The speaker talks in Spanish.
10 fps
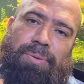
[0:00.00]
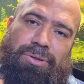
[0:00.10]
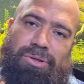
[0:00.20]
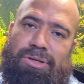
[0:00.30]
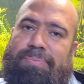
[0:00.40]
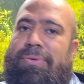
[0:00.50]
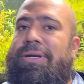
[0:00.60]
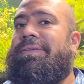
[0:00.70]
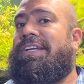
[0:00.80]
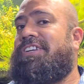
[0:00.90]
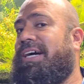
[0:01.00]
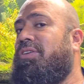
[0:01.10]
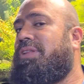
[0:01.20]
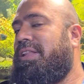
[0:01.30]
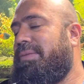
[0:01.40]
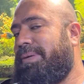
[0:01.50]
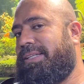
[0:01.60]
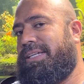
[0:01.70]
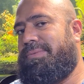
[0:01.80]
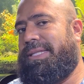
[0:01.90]
por todo, por haber llegado hasta esta
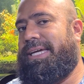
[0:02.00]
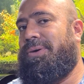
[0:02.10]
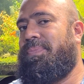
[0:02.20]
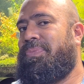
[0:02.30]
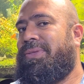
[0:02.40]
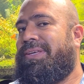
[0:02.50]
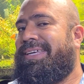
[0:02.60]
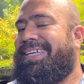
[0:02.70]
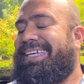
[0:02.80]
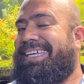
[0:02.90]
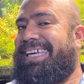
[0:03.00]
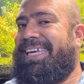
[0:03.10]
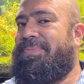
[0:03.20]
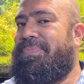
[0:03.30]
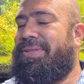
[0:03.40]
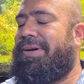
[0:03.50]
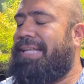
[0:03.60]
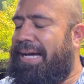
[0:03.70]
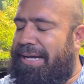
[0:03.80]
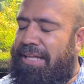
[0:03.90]
parte del video. Y de
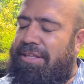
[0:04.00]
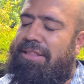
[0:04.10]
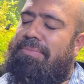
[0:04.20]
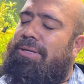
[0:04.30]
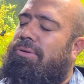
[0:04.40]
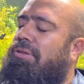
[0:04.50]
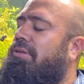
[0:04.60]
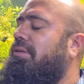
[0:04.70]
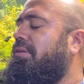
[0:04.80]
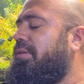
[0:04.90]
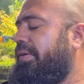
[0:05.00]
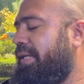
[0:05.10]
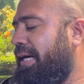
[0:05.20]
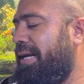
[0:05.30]
verdad, gracias amigos. De verdad,